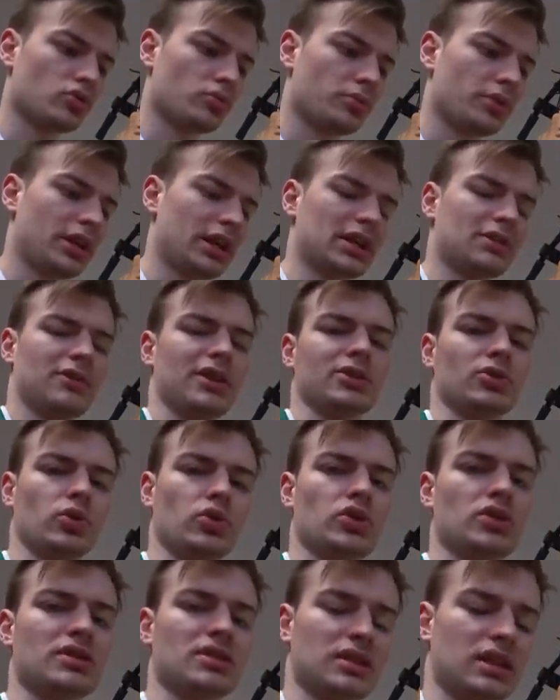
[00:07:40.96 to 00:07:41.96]
у меня хват
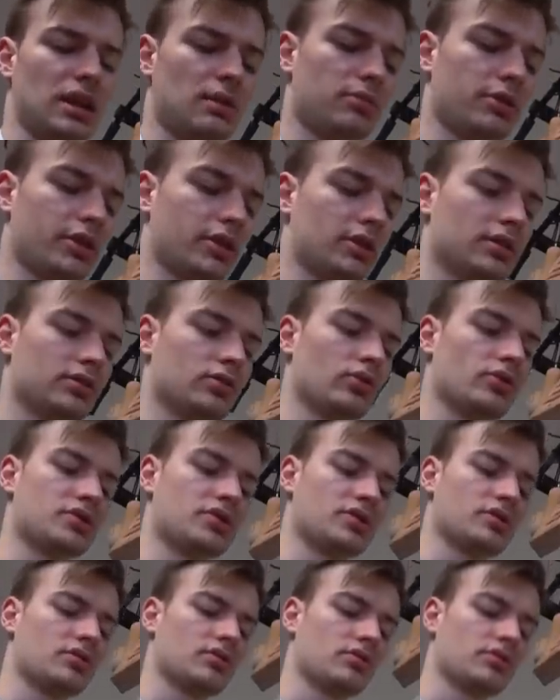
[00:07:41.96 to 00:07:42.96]
очень слабый, то
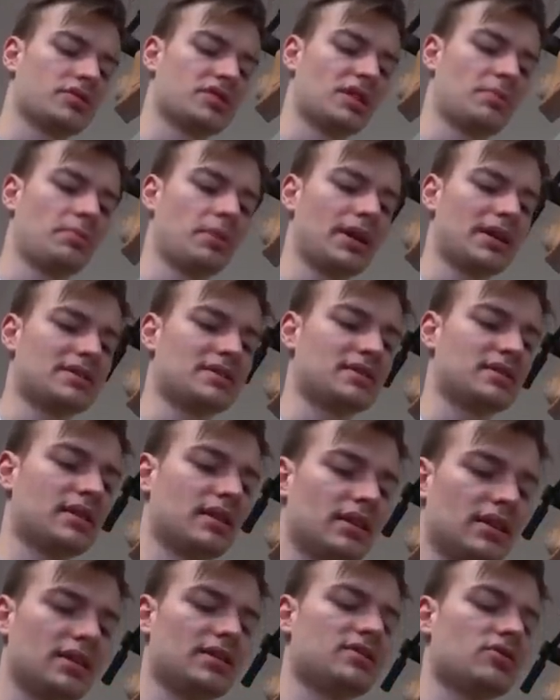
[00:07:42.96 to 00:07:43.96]
есть э, запястье,
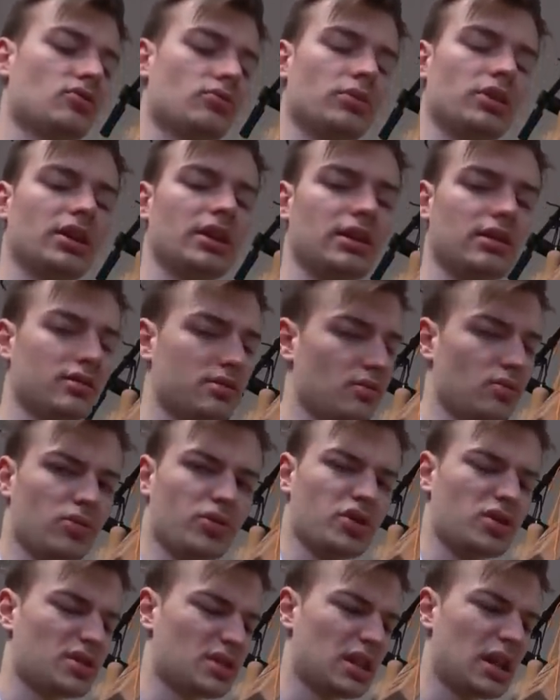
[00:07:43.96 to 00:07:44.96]
кисть у меня
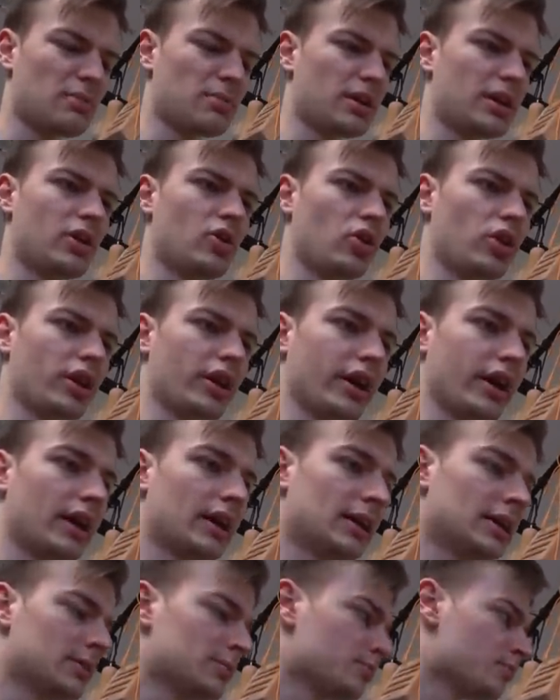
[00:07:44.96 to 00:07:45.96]
очень слабая, легкая.
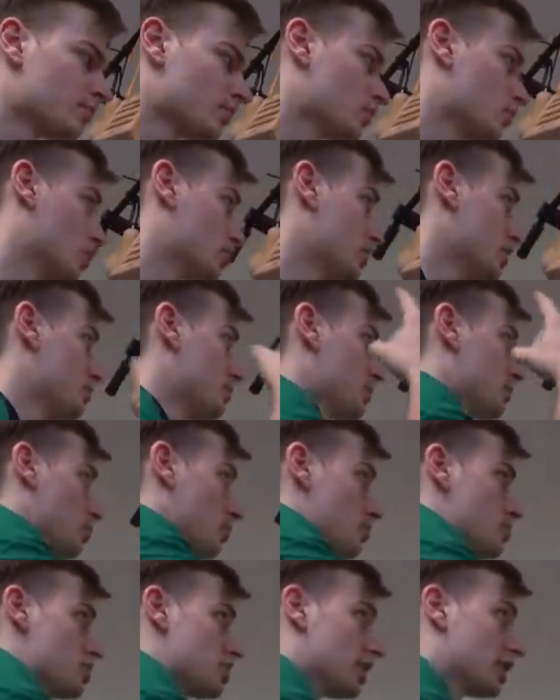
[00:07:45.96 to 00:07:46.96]
Вот, и при
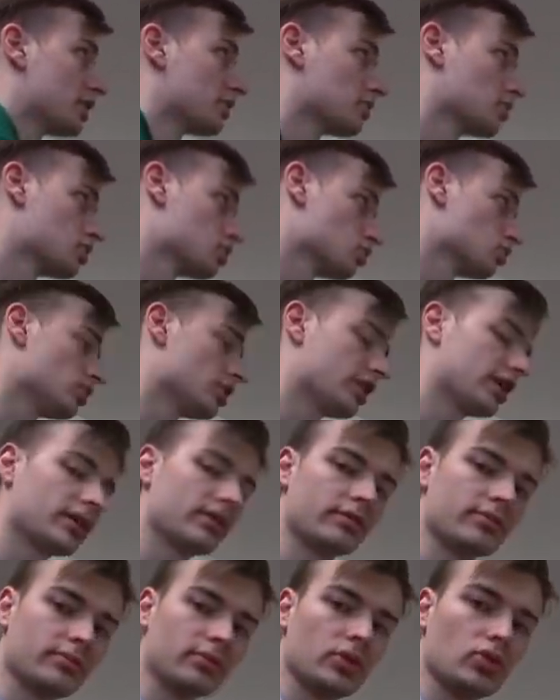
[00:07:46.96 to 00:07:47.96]
помощи таких вот штук
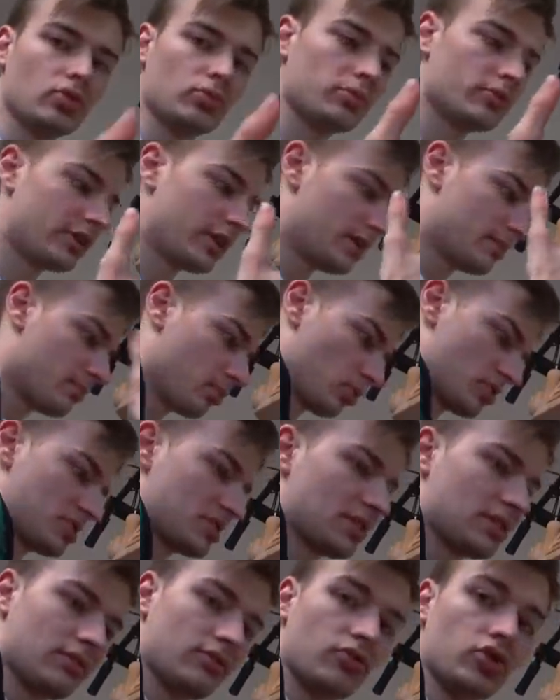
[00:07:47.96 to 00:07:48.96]
я, грубо говоря,
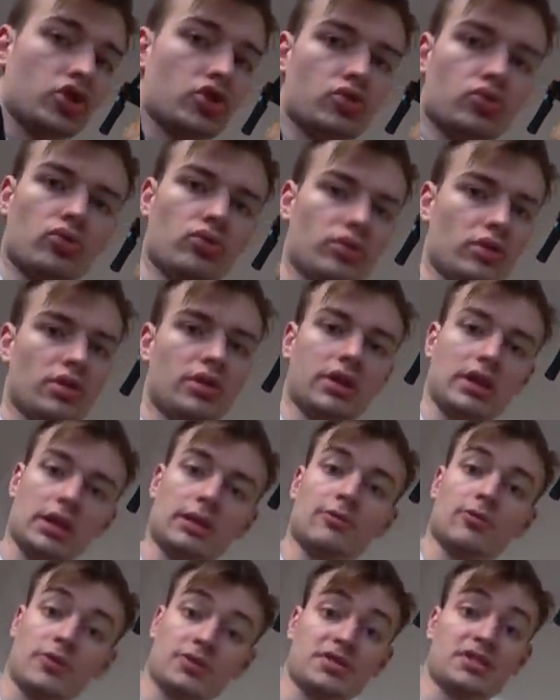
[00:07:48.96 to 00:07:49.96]
просто вишу и
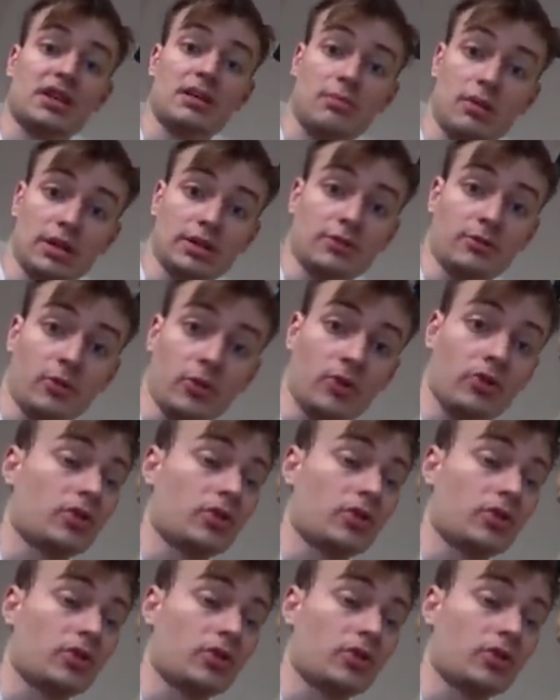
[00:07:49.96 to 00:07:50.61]
его разрабатываю.